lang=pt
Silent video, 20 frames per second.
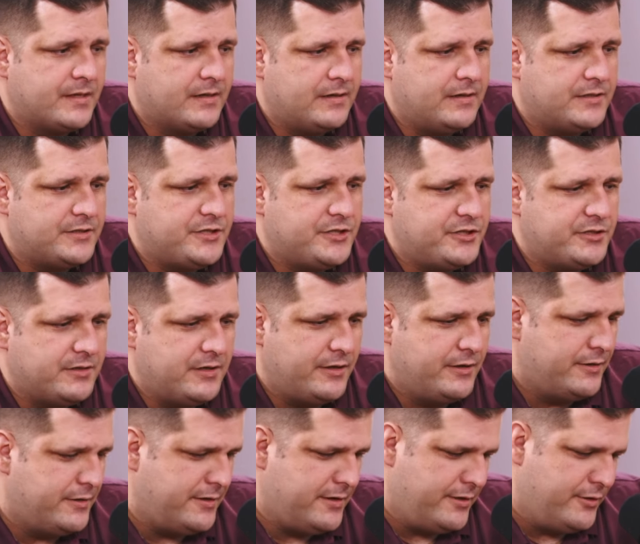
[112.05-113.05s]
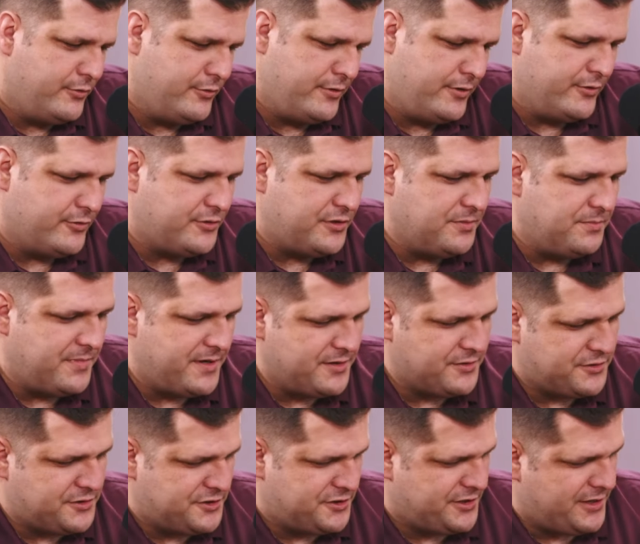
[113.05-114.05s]
a gente, eh, eu, eu que meio
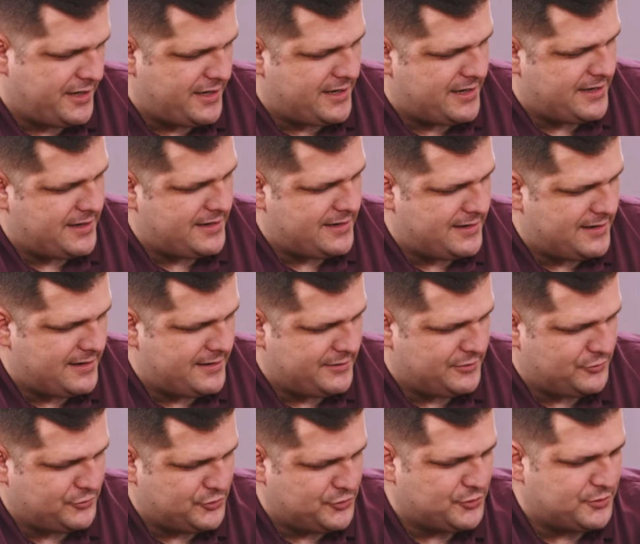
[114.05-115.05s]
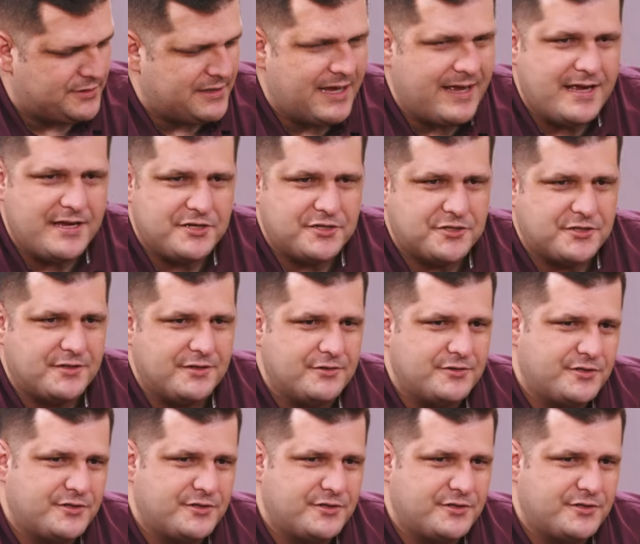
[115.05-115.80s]
que já no Sudeste, né?